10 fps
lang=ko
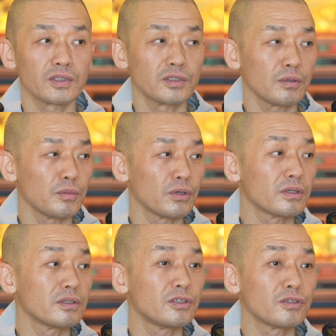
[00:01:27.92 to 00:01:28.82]
생명이
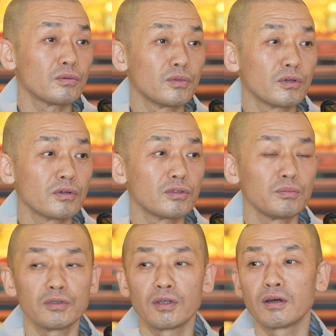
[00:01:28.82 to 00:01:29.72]
끝이 없는
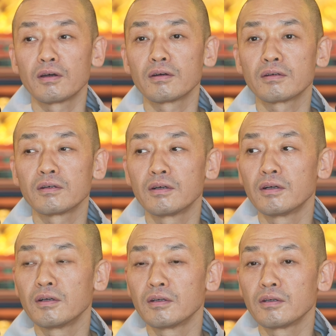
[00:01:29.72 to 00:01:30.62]
것입니다.
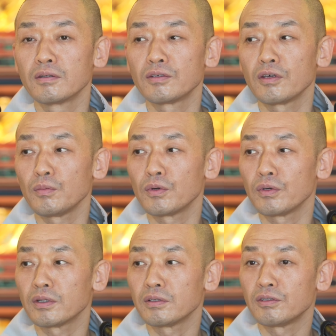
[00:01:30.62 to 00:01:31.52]

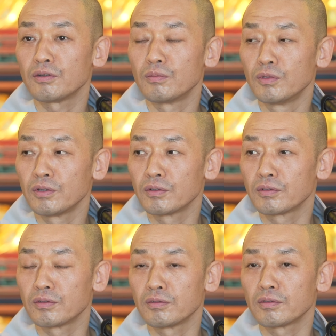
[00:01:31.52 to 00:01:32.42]
생명이 끝이 없는
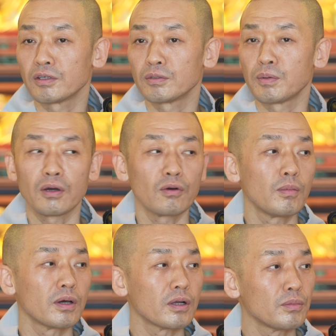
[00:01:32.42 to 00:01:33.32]
것은 다시 바꿔
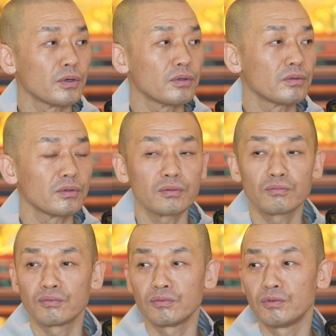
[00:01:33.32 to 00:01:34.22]
말하면
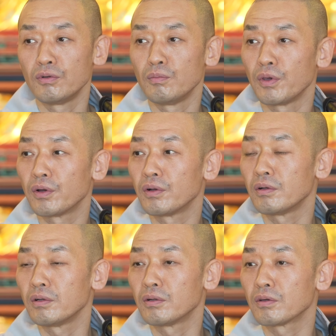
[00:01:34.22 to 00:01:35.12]

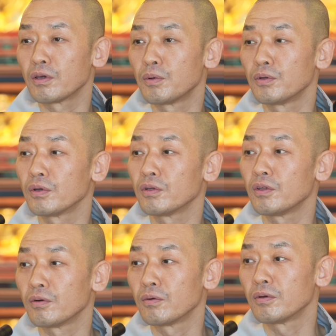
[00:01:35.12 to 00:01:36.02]
불멸 이렇게 번역이
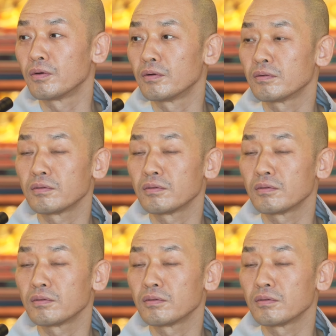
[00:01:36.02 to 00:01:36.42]
되고요.